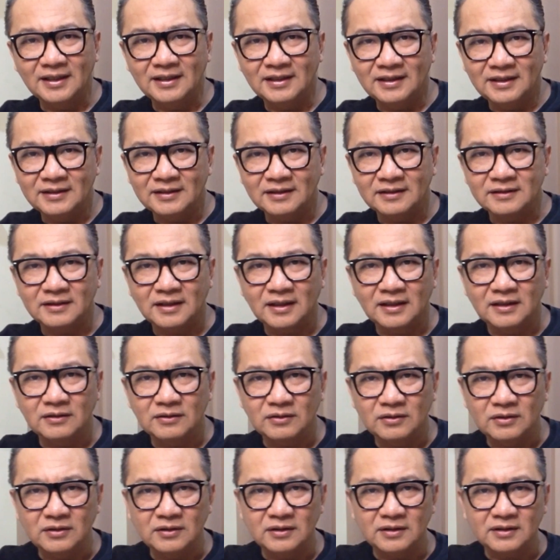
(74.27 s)
hari ini
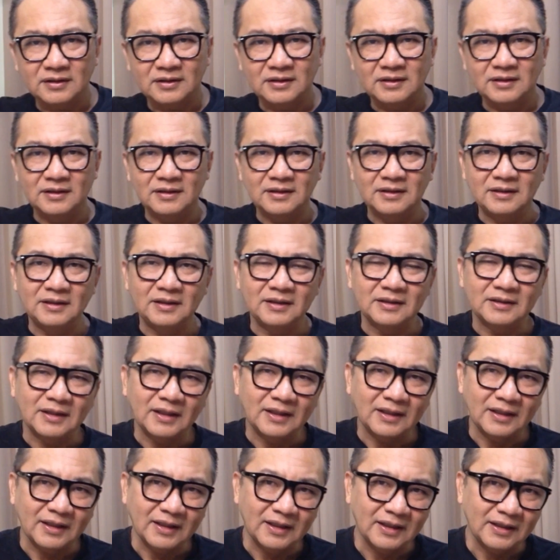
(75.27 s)
tentang chord
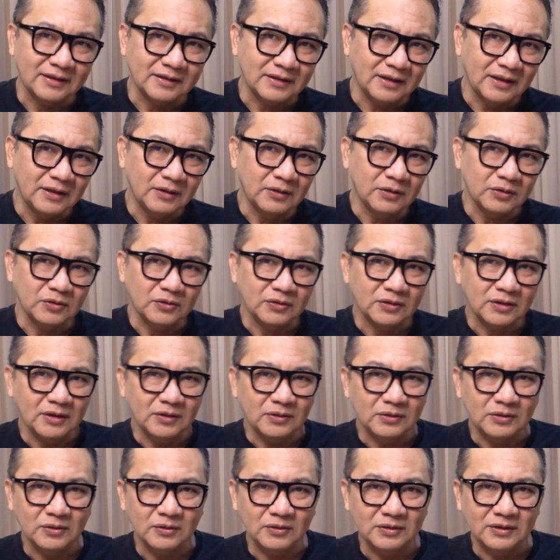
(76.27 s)
gitar elektrik
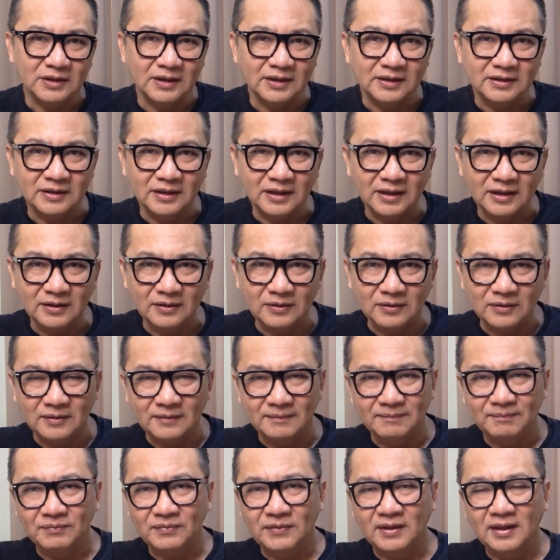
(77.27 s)
khususnya untuk genre
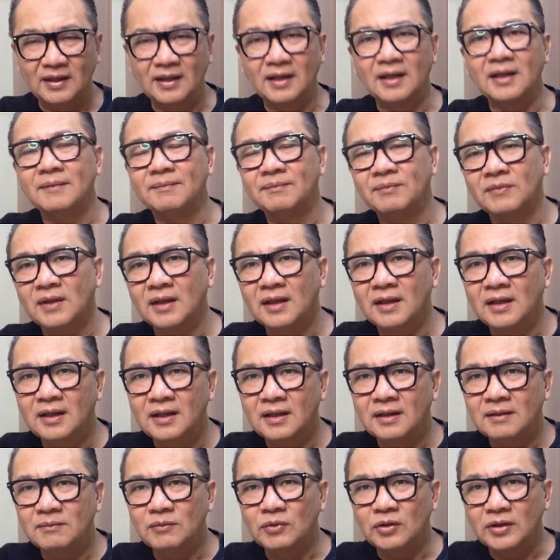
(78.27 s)
rock.
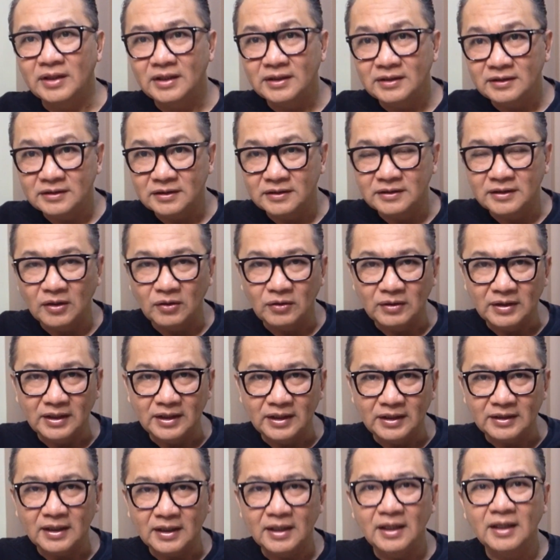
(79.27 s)
Mungkin sejauh
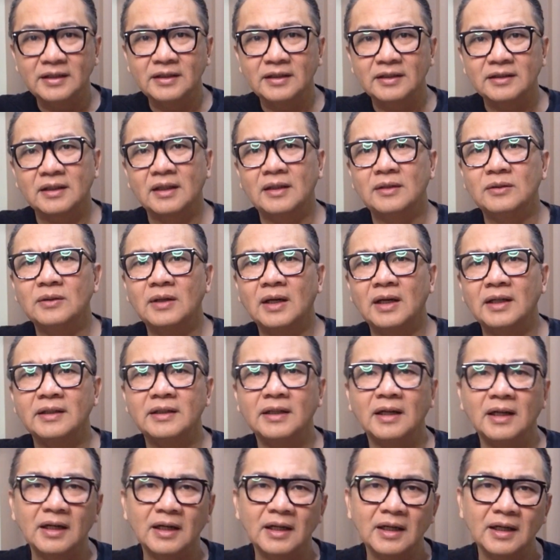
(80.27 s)
ini kita hanya tahu
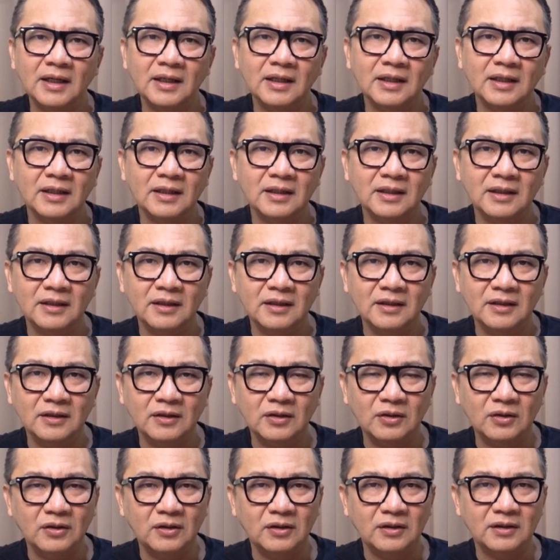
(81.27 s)
adalah
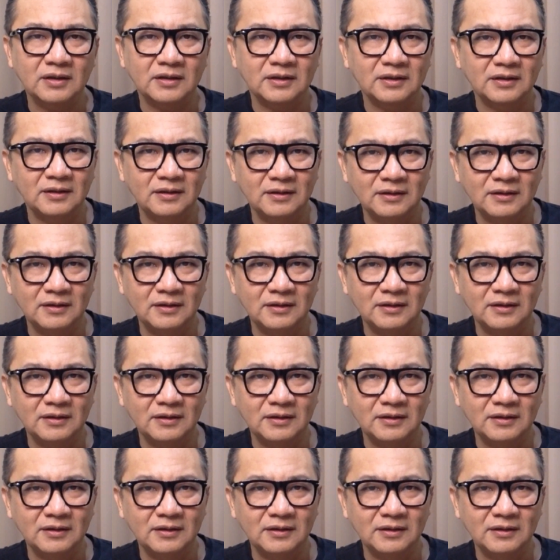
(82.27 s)
chord